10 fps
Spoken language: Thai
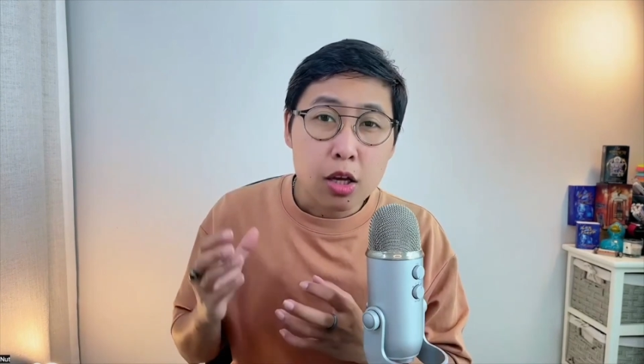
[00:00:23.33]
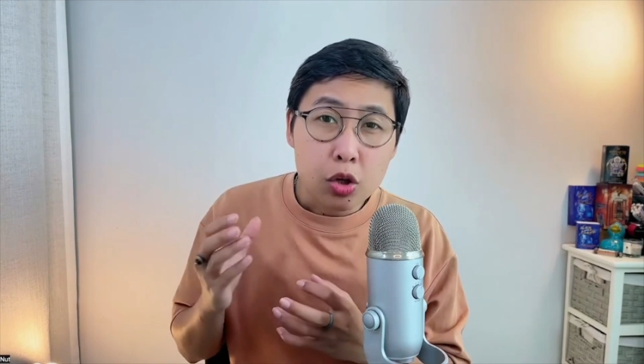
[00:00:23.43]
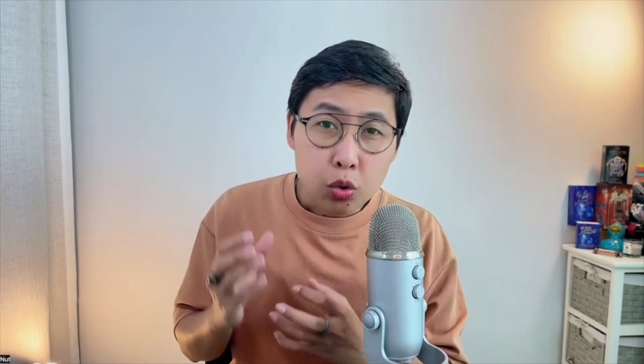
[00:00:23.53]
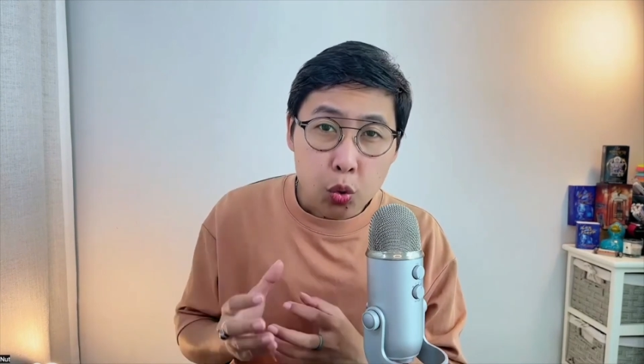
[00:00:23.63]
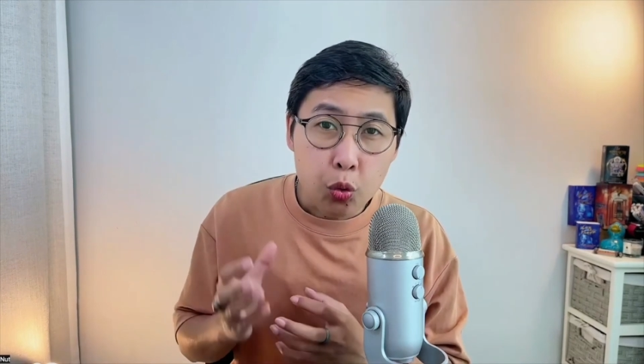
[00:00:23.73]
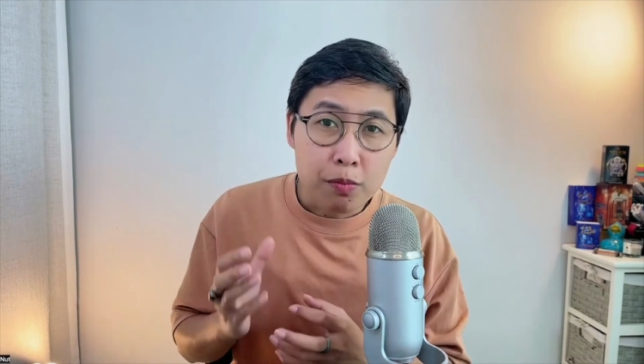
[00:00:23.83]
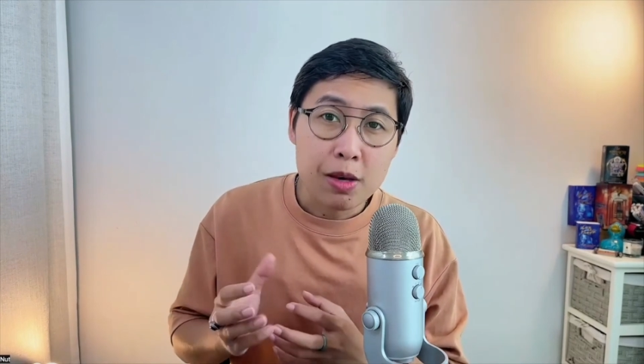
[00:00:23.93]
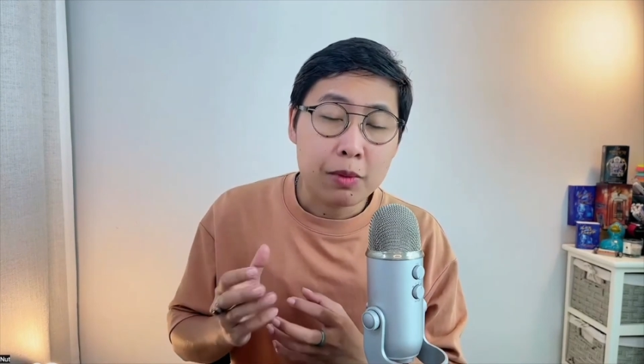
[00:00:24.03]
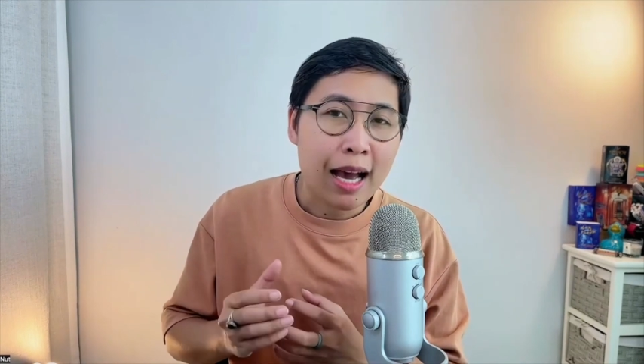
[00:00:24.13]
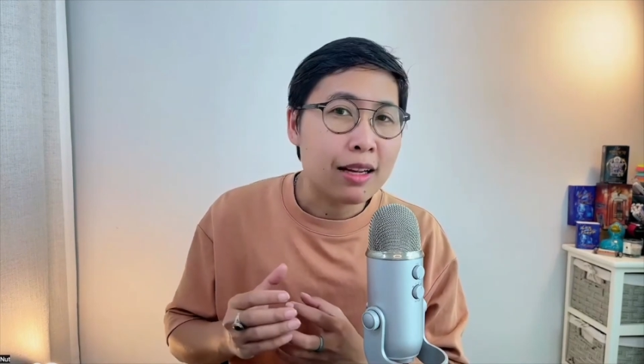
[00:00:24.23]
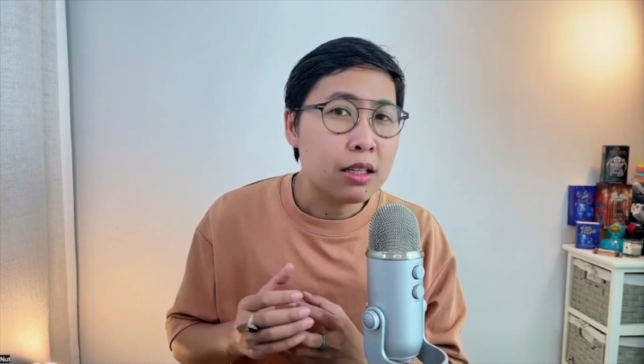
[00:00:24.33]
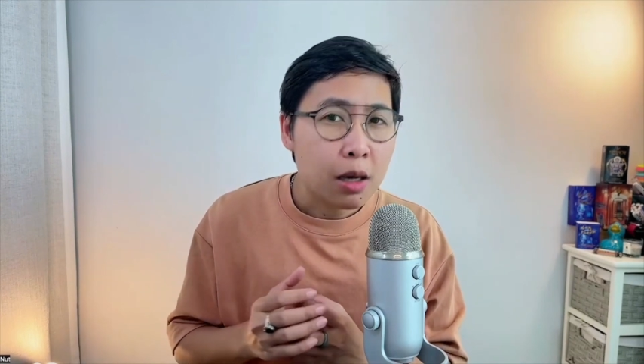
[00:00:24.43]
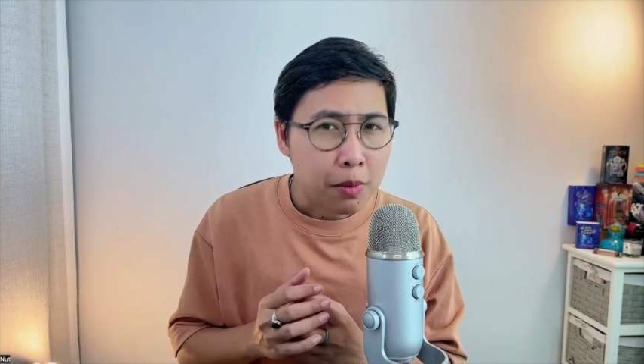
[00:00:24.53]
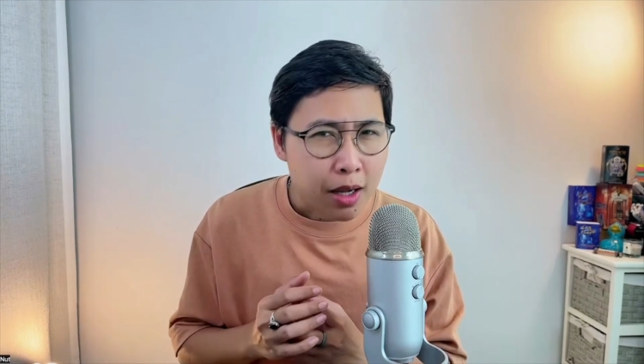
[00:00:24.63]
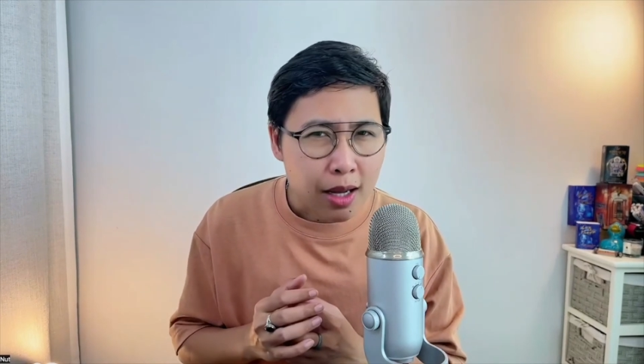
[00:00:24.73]
ถูกบีบคั้นกั
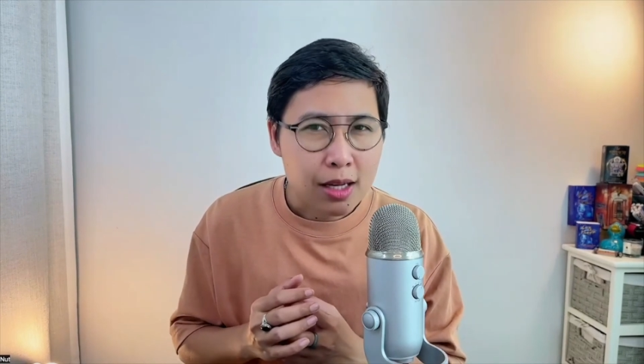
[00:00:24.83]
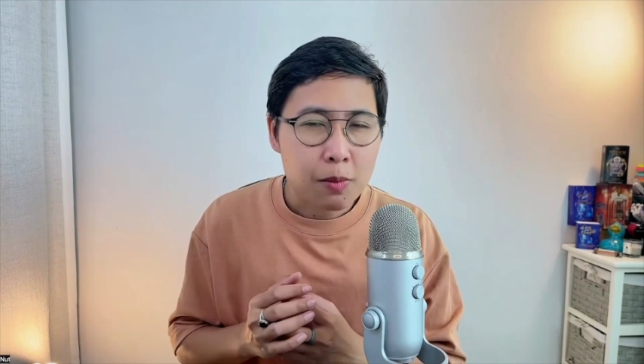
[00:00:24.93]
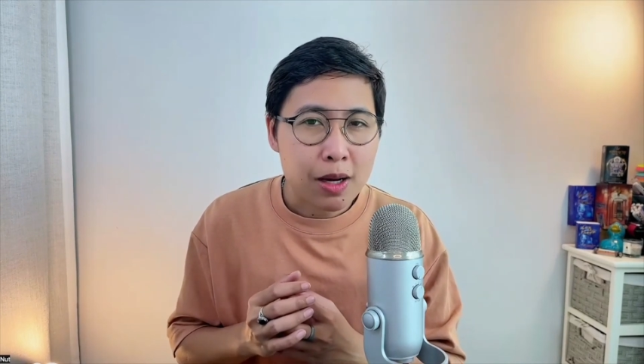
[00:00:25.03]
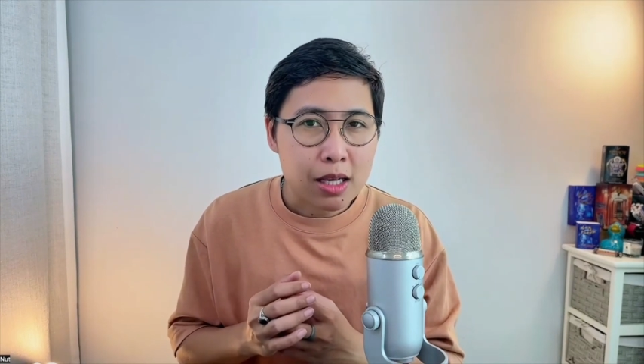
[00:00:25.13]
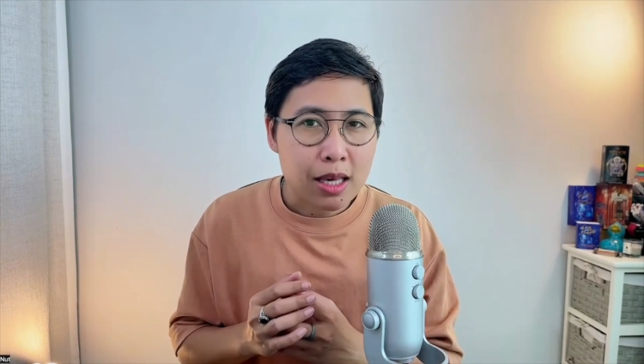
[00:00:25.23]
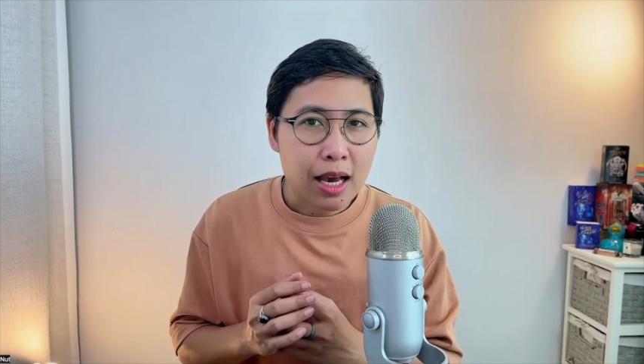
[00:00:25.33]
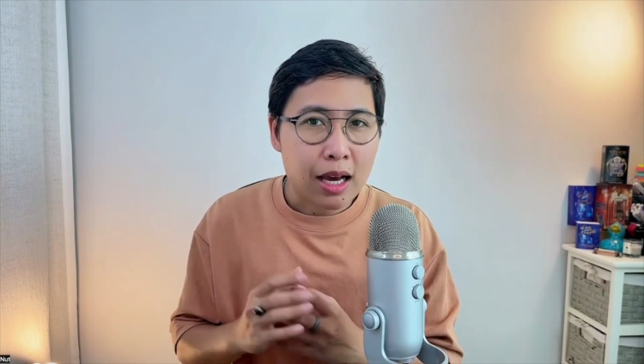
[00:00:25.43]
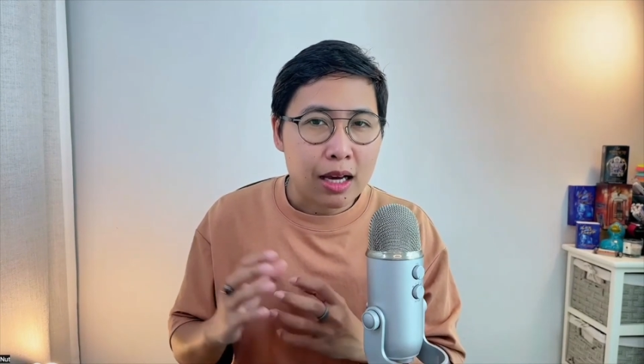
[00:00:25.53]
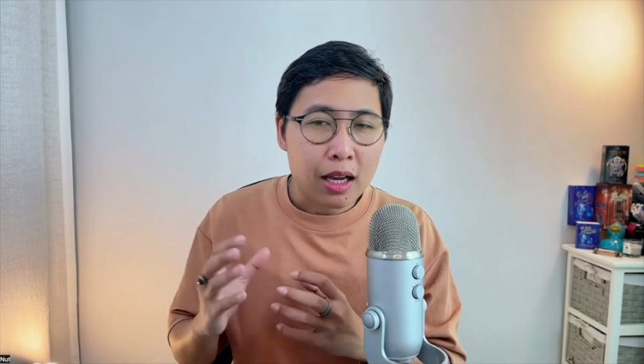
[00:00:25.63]
บอะไรในบางอย่าง